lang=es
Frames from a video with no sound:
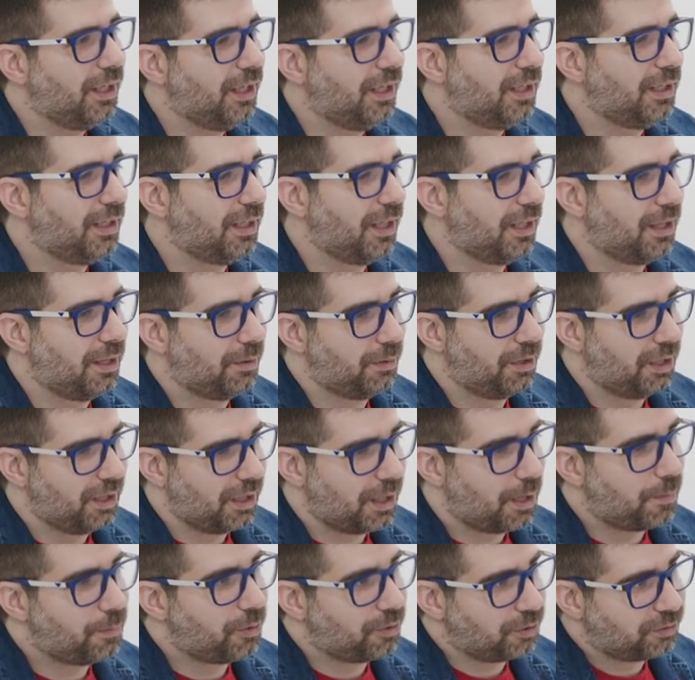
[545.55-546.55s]
y de de
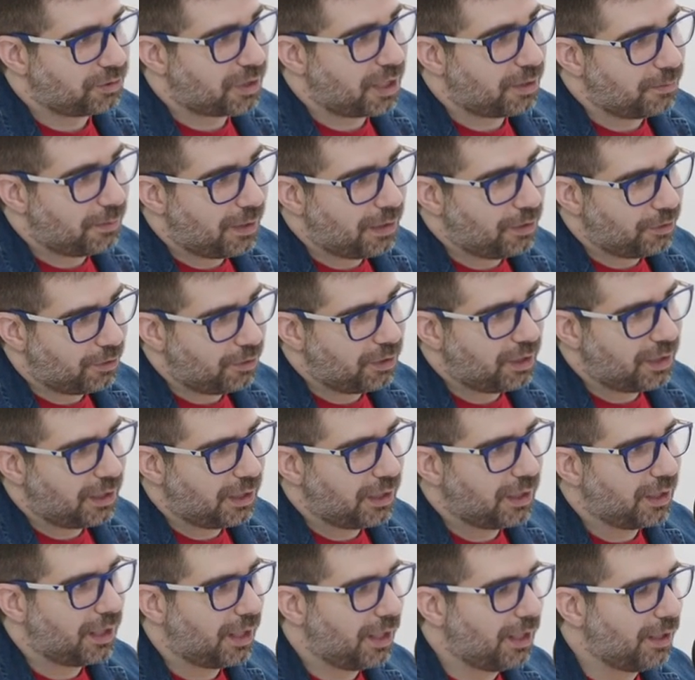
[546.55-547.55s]
verdad aportar valor
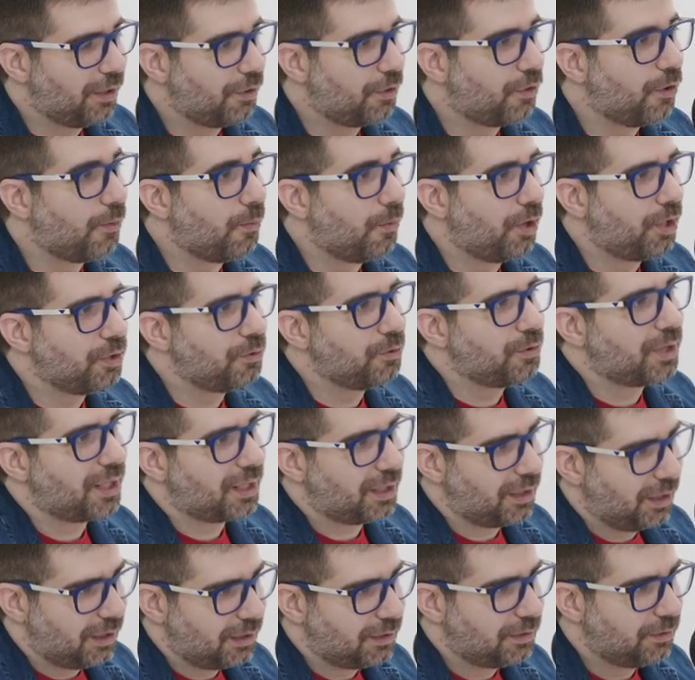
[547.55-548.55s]
en, en cómo
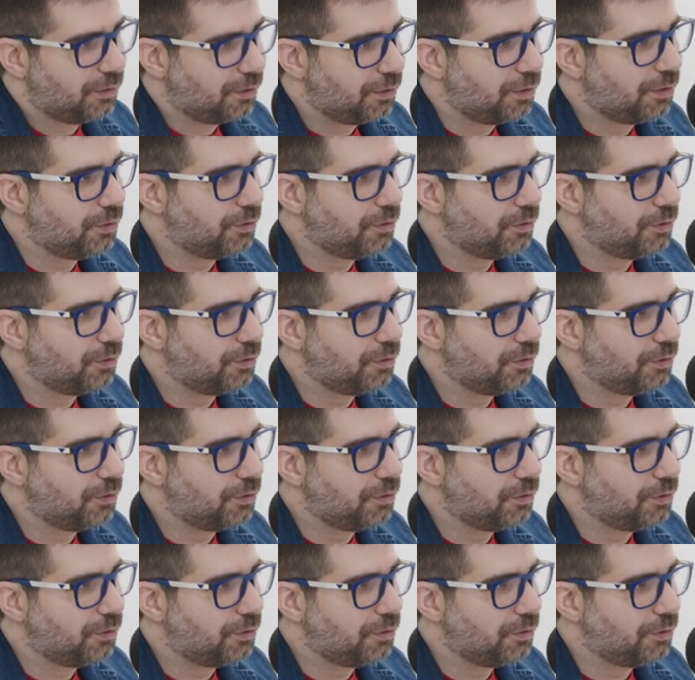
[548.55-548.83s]
ayudarles ¿no?